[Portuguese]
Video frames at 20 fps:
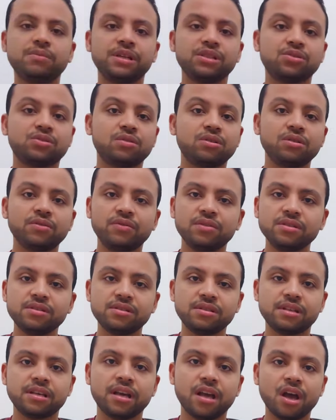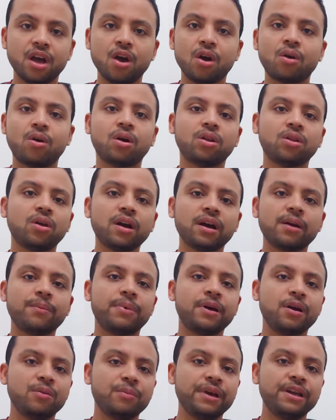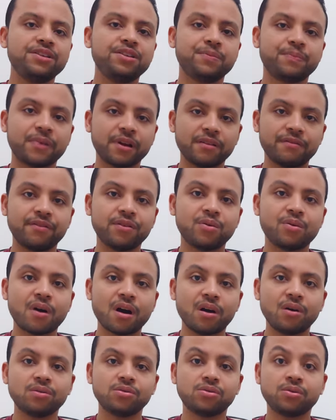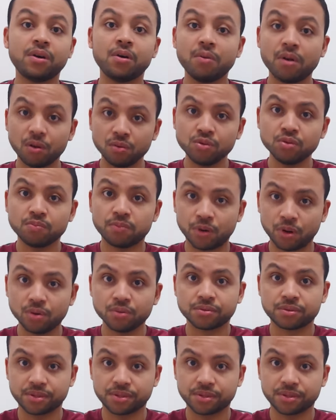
mas quando você coloca realmente para ver o áudio, é um áudio bom,